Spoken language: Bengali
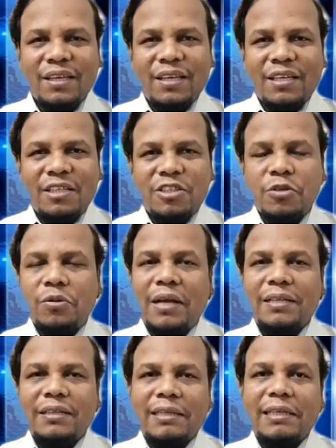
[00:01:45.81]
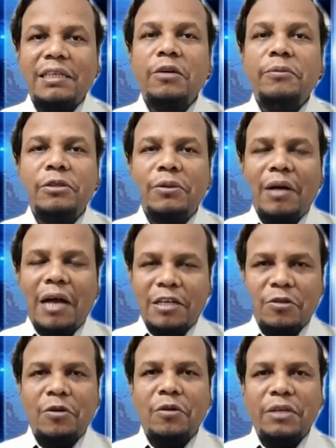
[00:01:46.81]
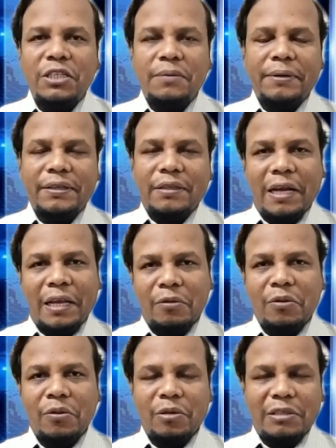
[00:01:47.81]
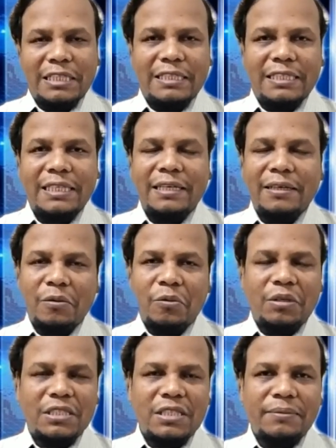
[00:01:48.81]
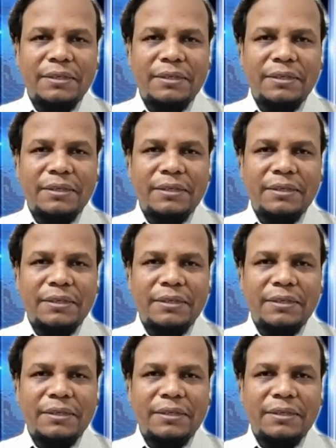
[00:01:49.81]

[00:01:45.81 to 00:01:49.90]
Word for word: সুতরাং তাদের নিয়মিত কার্যক্রম হিসেবে তারা এগুলো করে যাচ্ছে করে যাবে